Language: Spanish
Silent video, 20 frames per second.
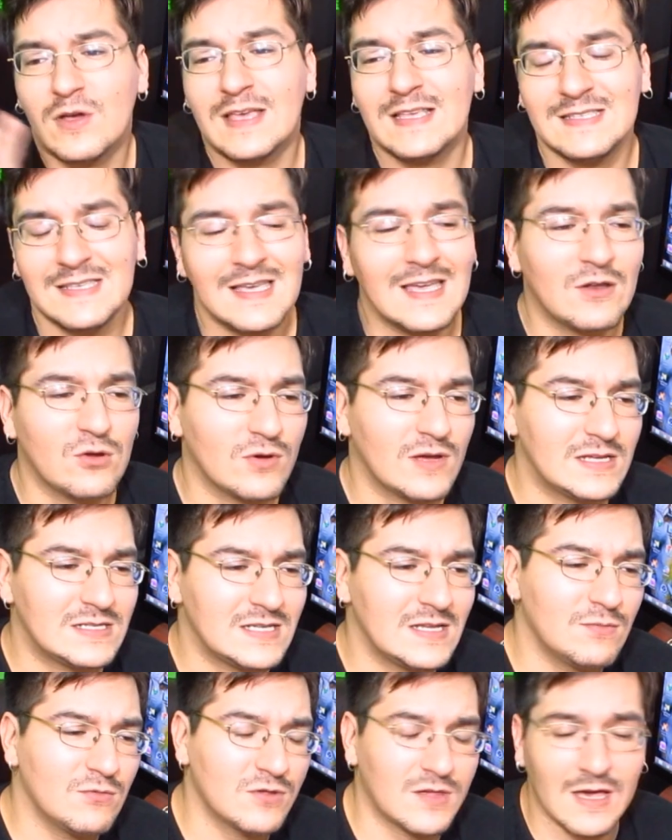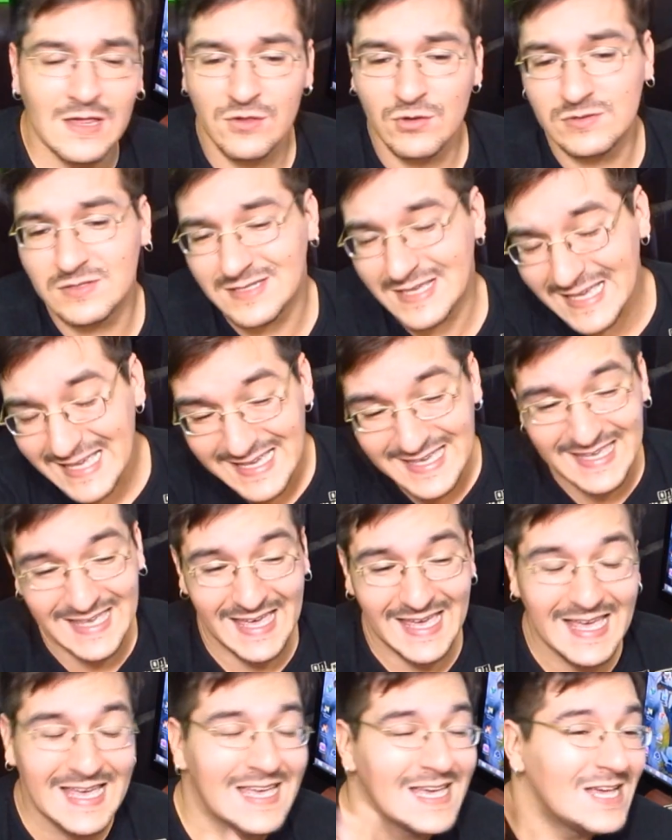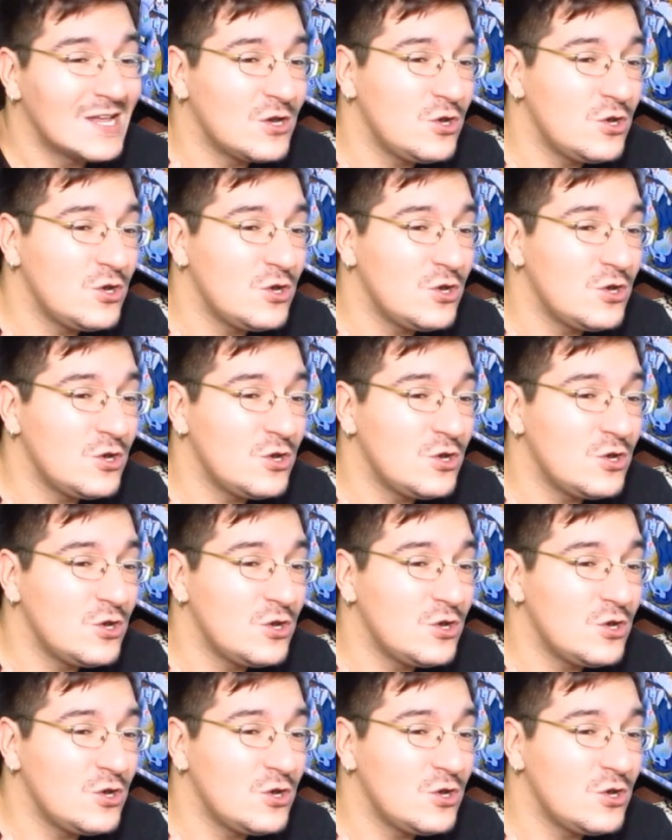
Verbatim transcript: Lo que sí quiero decir muchachos es que